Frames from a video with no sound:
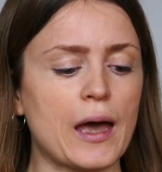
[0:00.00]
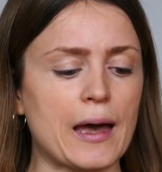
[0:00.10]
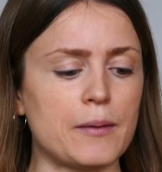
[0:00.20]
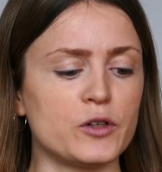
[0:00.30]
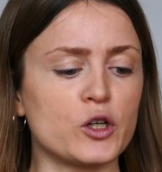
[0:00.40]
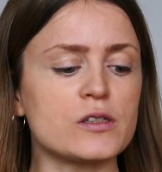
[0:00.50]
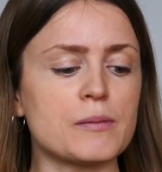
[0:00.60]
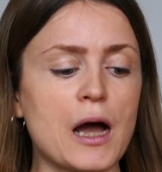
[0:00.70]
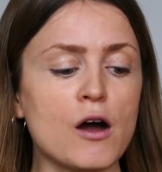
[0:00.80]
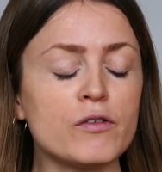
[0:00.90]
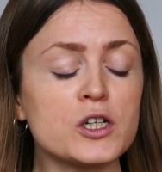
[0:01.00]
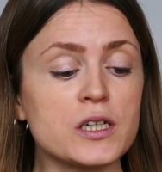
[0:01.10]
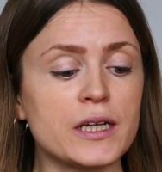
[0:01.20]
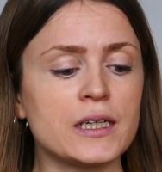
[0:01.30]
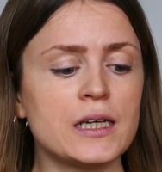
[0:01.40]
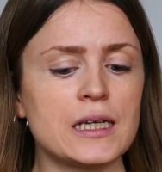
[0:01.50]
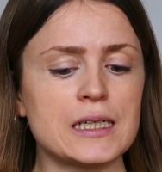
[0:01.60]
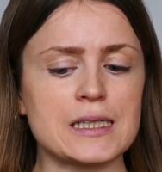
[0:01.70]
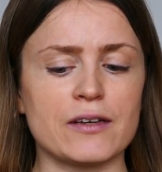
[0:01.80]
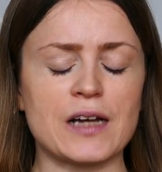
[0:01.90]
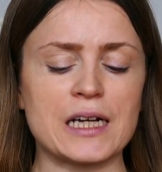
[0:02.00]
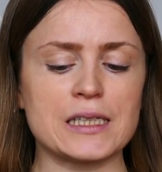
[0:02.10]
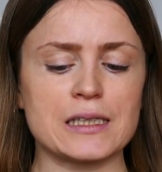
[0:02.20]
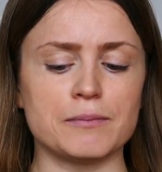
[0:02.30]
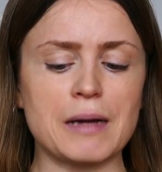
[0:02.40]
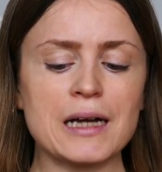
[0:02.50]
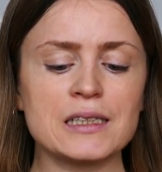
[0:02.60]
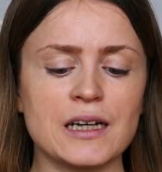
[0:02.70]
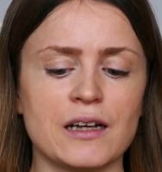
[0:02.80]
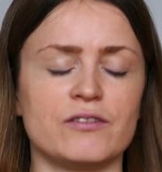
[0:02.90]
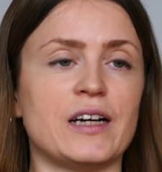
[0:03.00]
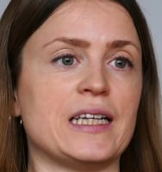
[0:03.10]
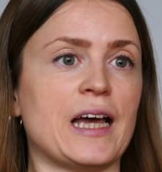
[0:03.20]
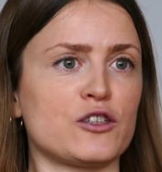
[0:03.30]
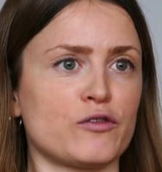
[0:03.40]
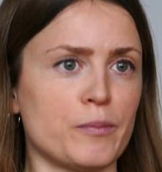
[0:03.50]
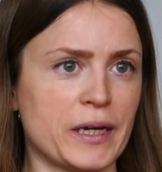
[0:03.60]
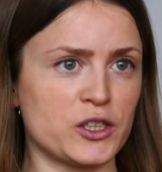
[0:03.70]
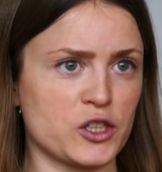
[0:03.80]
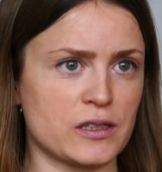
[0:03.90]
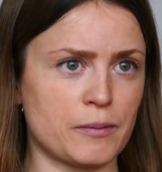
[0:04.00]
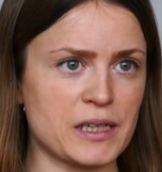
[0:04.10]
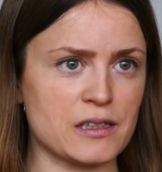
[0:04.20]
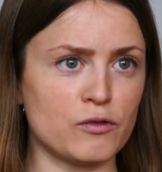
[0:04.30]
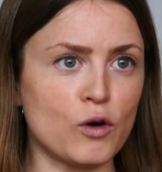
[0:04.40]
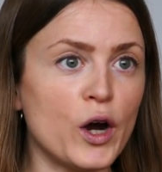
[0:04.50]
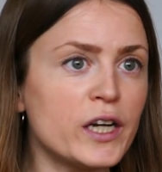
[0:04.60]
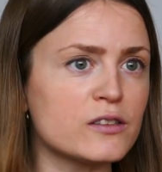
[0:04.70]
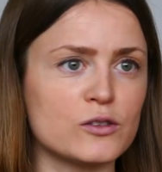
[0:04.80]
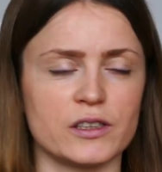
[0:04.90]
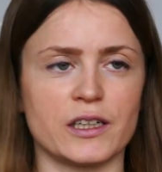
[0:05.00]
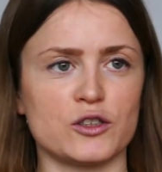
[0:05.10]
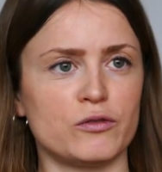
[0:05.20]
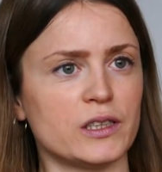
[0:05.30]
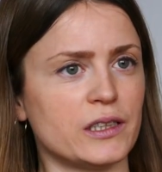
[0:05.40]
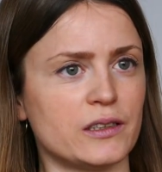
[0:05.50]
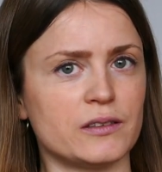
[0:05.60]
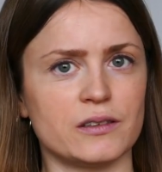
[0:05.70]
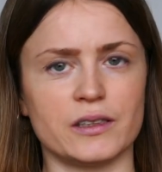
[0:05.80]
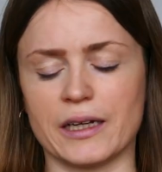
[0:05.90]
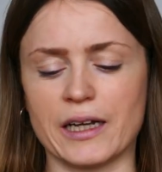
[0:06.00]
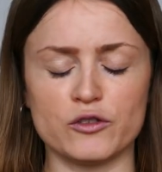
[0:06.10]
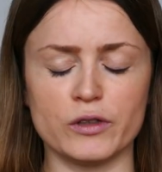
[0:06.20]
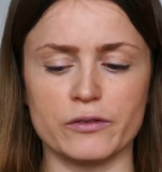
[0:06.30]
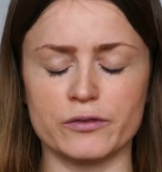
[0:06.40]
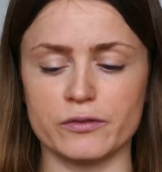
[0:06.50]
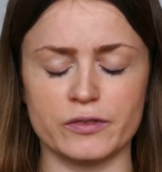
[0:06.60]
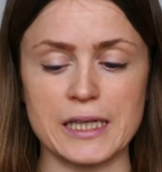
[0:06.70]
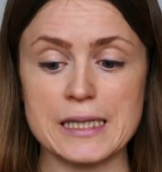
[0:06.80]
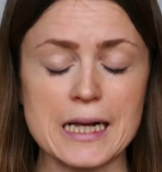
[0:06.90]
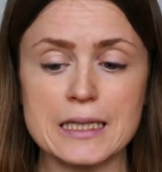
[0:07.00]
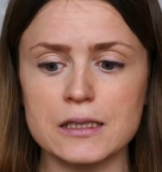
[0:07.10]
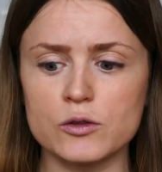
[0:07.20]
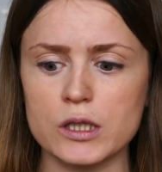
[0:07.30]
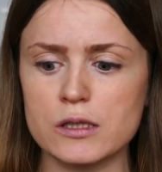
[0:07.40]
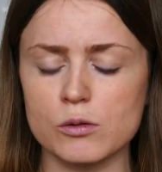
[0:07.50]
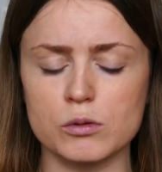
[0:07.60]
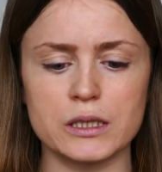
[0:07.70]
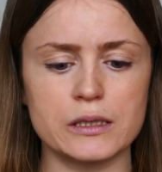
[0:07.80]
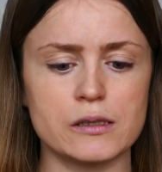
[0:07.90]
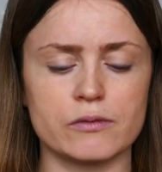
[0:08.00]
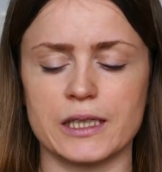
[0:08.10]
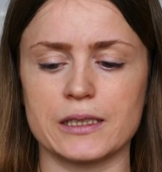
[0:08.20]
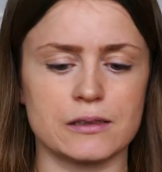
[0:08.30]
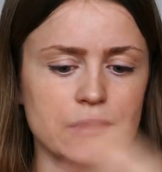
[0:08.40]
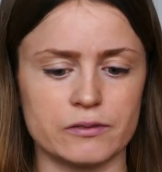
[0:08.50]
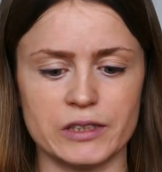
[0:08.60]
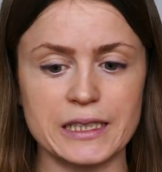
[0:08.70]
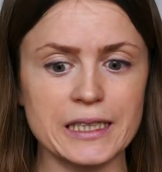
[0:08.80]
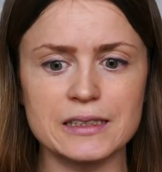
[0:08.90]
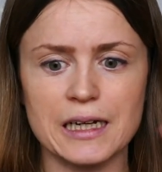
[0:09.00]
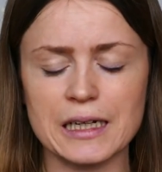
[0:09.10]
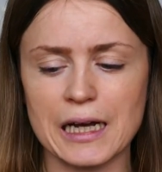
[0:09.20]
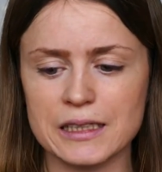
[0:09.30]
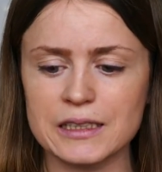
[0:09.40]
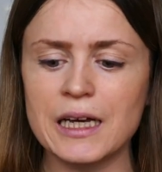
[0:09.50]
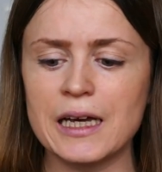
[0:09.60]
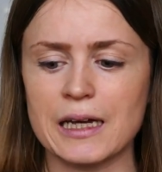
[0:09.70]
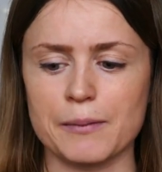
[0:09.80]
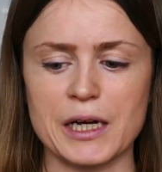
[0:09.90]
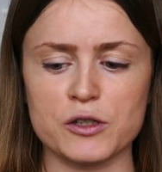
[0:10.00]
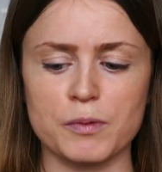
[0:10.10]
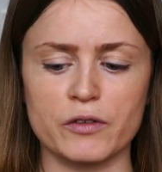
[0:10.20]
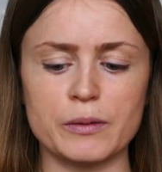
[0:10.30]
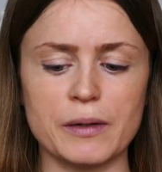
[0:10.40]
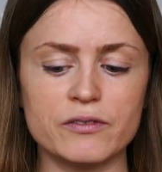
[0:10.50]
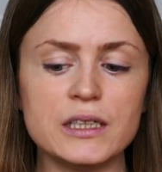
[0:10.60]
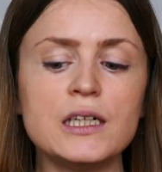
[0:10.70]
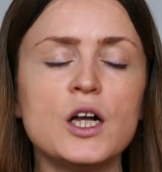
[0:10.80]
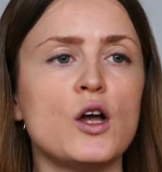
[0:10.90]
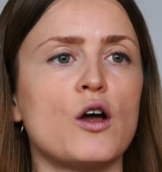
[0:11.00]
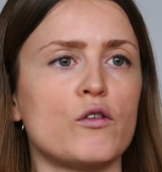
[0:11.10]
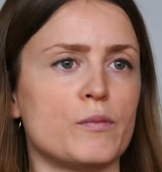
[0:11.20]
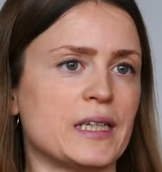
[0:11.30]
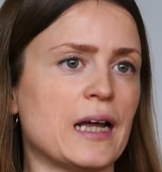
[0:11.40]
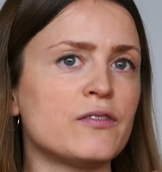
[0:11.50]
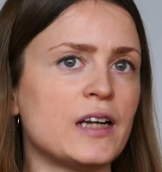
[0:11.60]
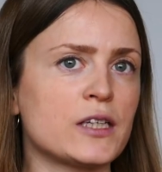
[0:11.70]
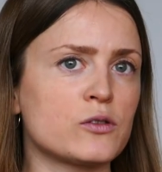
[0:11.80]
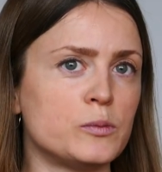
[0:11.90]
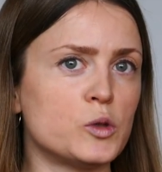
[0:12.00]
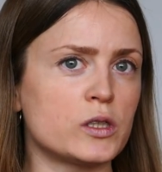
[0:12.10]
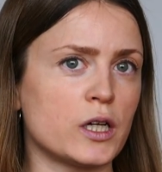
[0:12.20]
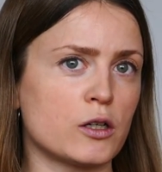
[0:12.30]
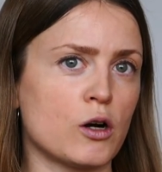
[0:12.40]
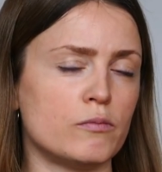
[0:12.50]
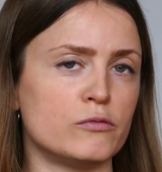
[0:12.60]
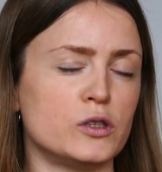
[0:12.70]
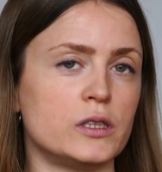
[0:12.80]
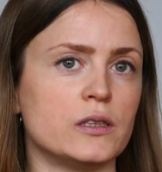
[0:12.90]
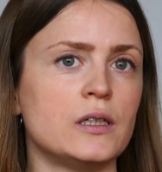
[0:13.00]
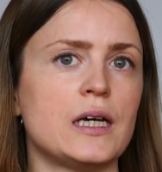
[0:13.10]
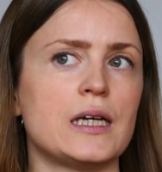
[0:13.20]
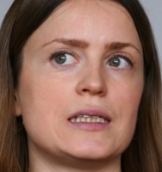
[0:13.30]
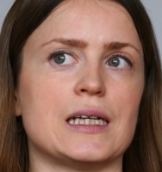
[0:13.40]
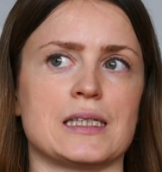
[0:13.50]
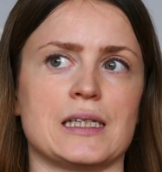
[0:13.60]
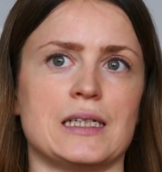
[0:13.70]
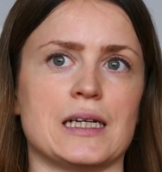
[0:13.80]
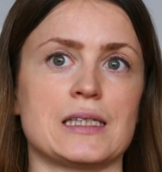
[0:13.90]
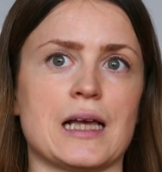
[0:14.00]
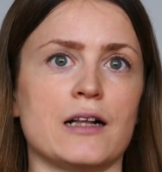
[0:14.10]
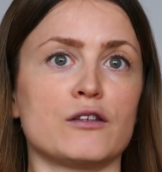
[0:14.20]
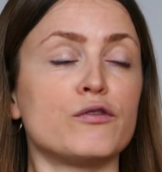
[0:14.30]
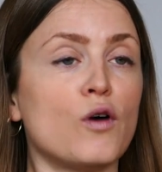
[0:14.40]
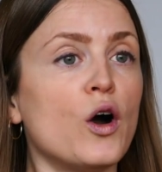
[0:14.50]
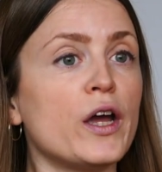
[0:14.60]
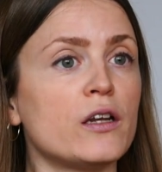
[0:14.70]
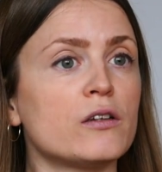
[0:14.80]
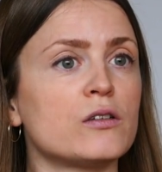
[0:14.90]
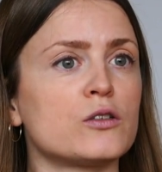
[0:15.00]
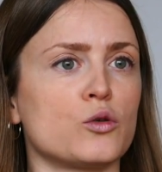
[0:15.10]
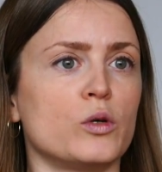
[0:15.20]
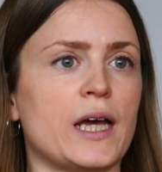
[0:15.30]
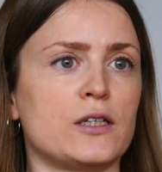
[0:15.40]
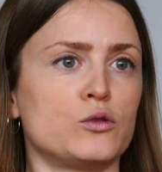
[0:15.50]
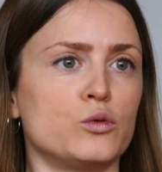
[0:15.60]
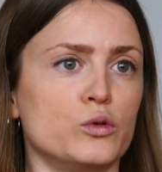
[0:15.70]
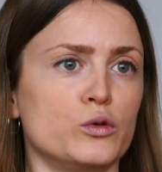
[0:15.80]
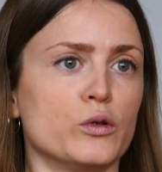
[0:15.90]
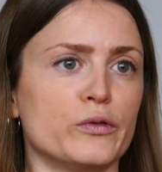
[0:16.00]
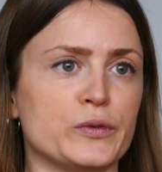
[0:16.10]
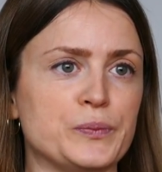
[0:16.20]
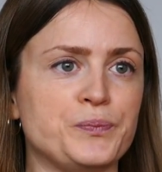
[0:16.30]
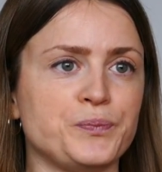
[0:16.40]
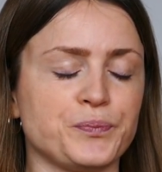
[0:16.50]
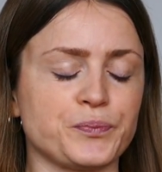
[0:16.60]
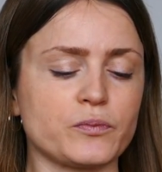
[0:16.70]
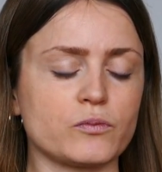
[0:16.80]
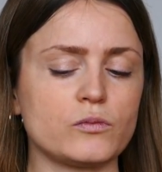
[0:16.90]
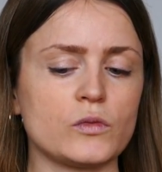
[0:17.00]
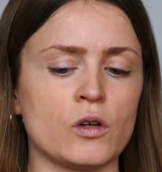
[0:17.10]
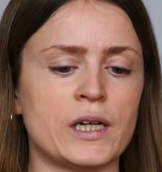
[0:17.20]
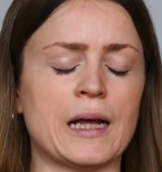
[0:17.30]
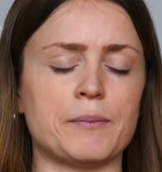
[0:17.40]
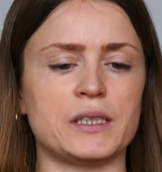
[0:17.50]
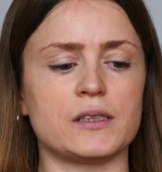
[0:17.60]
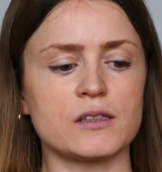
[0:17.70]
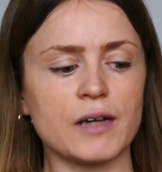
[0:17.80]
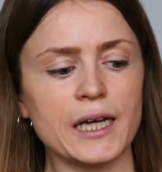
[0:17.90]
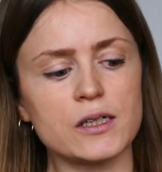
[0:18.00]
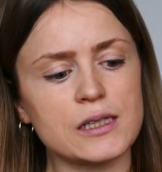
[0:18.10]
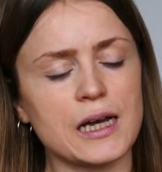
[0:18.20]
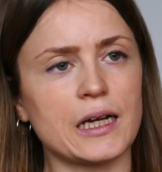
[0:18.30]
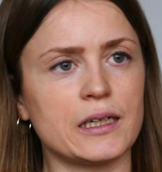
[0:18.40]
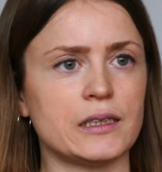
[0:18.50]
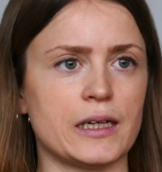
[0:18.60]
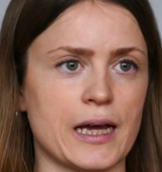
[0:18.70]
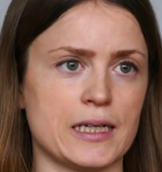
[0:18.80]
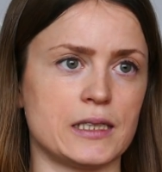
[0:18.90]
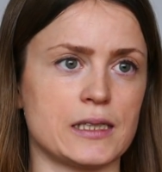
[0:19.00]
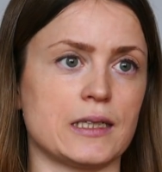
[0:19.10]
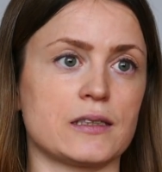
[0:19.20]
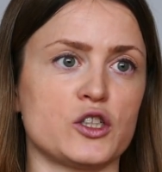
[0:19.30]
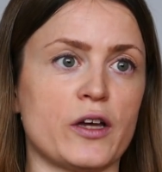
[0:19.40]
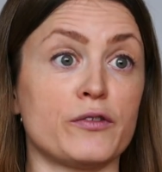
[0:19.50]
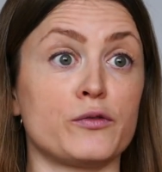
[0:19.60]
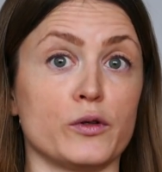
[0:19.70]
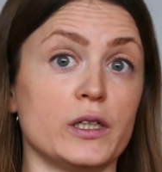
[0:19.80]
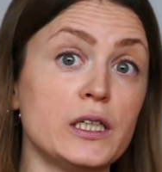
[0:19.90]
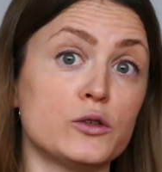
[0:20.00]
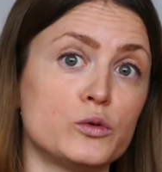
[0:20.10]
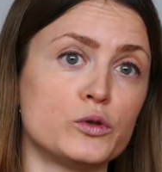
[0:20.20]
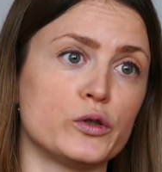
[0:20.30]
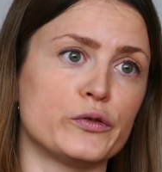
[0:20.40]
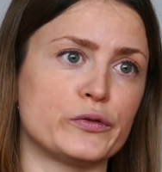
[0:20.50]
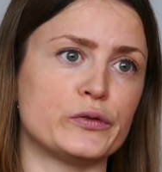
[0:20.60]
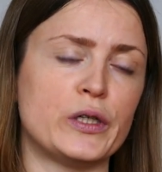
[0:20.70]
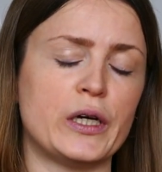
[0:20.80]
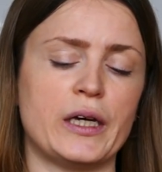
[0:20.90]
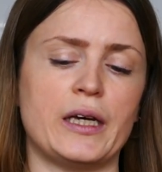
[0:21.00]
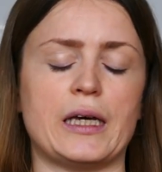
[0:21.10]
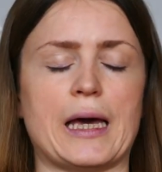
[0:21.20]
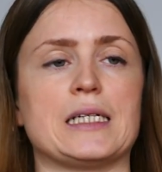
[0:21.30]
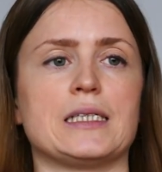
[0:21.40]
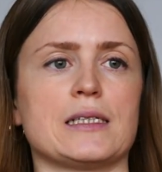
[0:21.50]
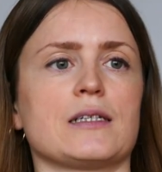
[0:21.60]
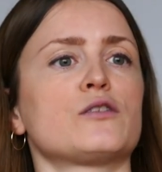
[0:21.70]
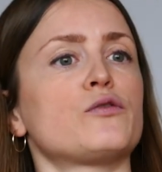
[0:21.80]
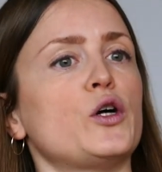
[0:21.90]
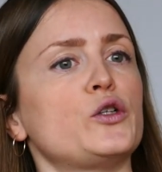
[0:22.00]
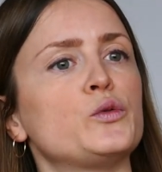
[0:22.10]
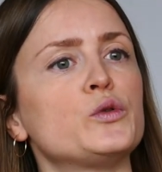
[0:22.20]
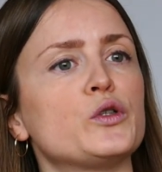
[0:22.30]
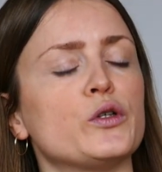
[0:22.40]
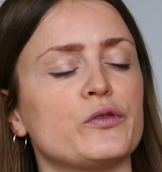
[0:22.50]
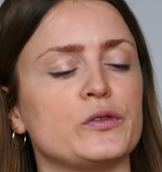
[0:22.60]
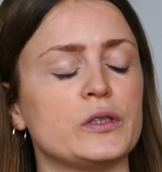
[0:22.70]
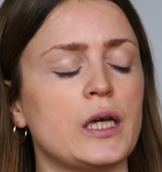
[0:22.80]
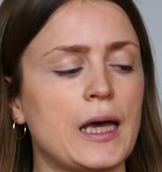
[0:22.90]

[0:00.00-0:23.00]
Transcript: Ähm, wir können uns aber auch vorstellen, dass der Frank das gemacht hat, weil der Hedgefondsmanager sein bester Freund ist und in, ganz schwierigen, in einer ganz schwierigen finanziellen Situation ist. Vielleicht ist irgendwie ein Kind erkrankt, kann man ausbauen, wie man will. Wo man dann vielleicht zu dem Urteil kommen würde, dass er das als Freund schon hätte tun dürfen. Und dann hat man diese zwei Aussagen. Er hätte das als Geschäftsführer nicht tun dürfen. Er hätte das als Freund tun dürfen.